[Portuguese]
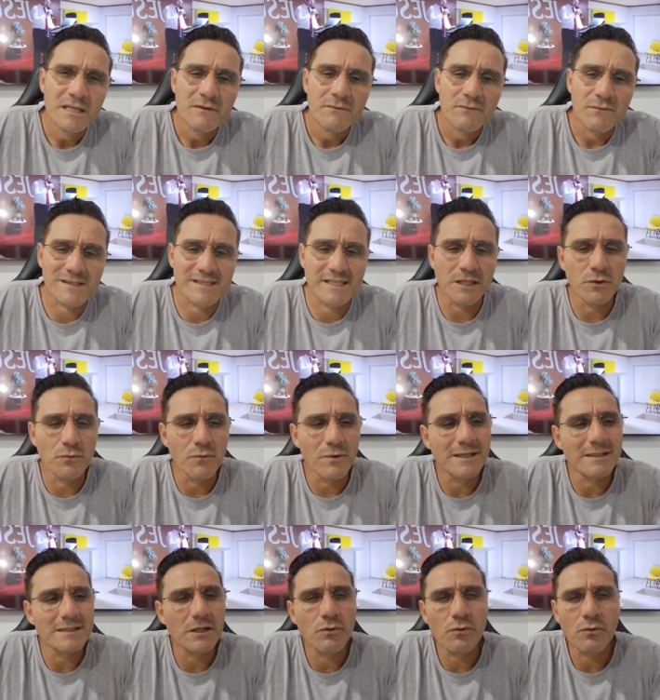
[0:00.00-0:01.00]
Você não
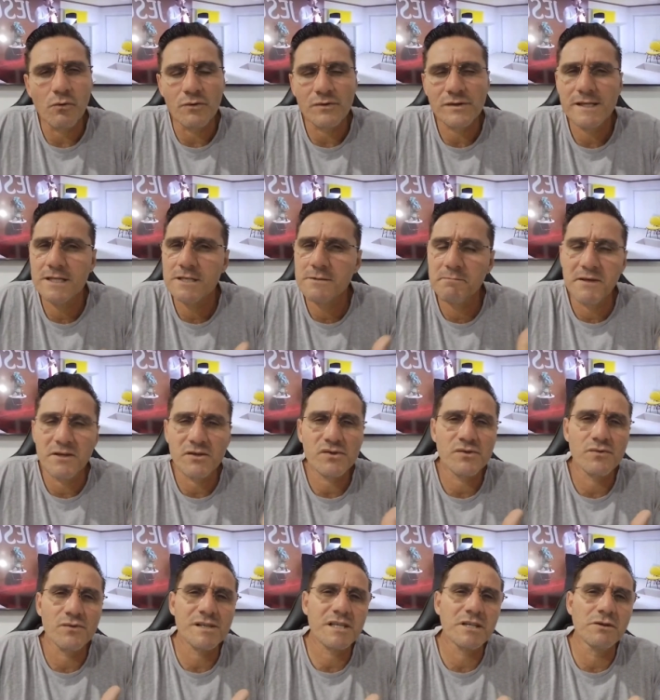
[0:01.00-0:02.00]
anda no conselho de
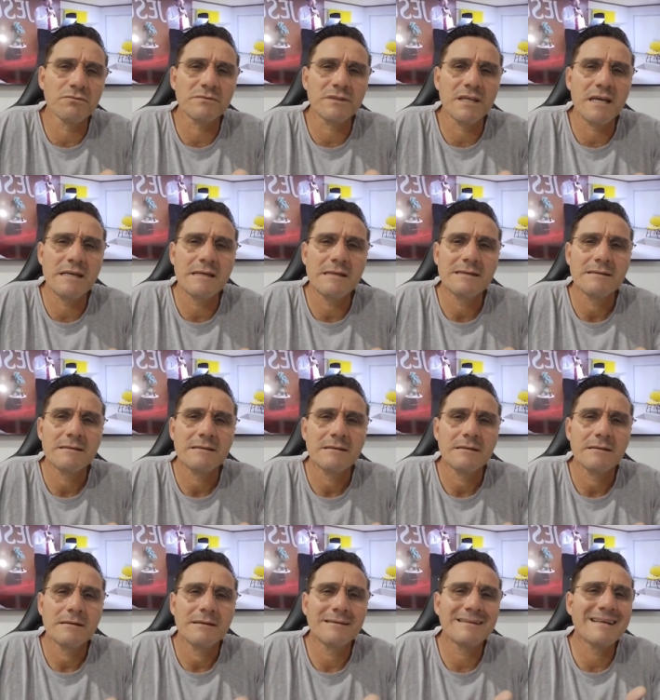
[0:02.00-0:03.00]
pessoas que não têm
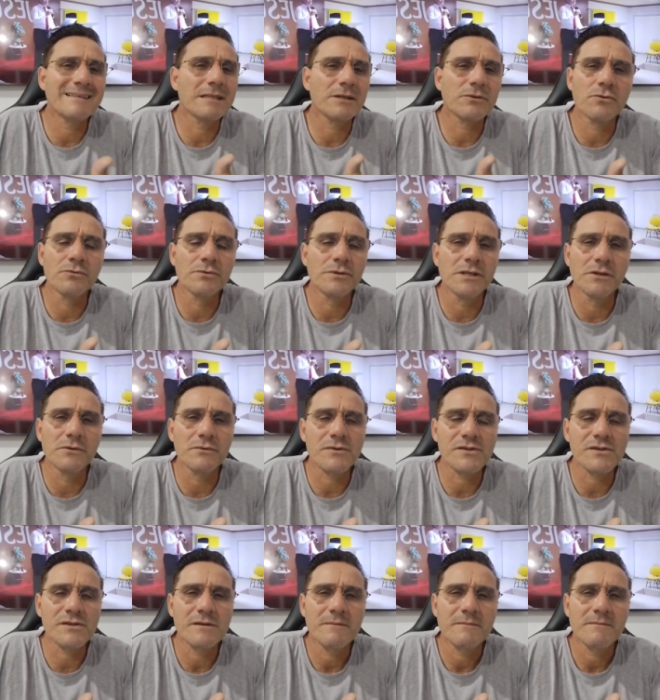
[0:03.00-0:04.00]
nada com
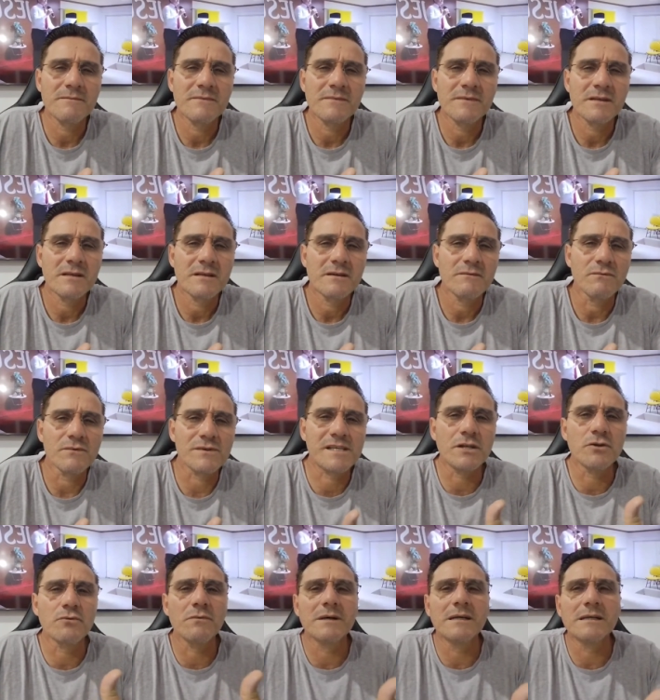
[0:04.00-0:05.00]
Deus. Você
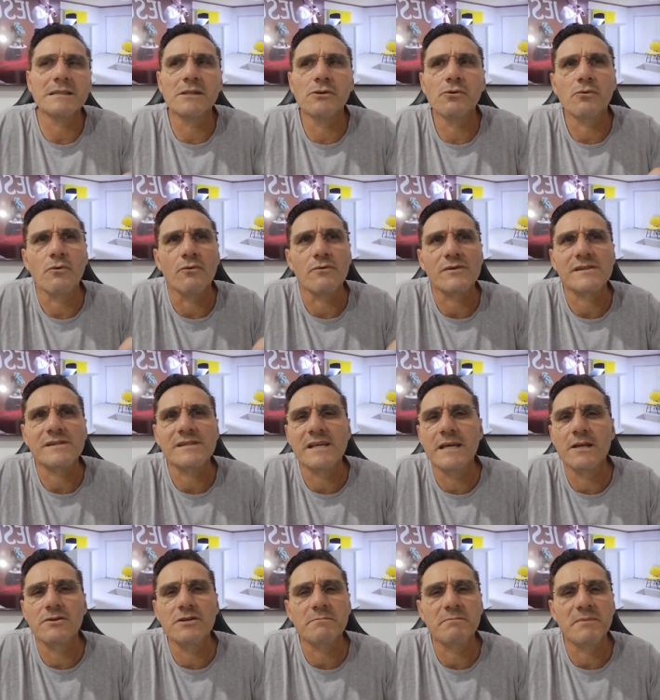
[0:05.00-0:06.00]
não anda no
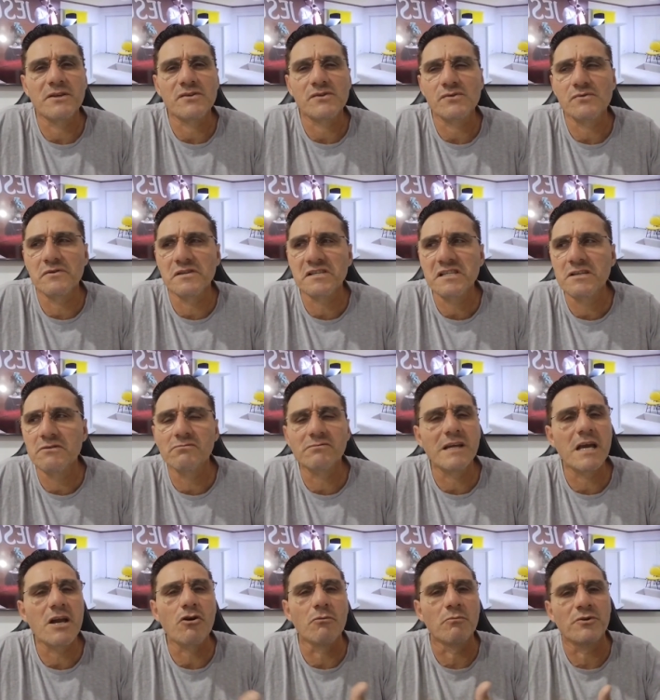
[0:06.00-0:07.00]
conselho de pessoas que não
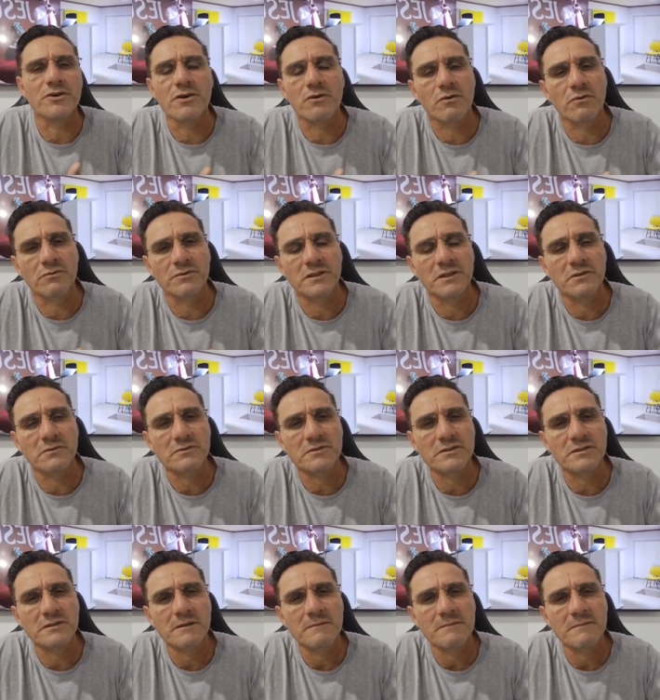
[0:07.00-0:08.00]
têm comunhão com Deus.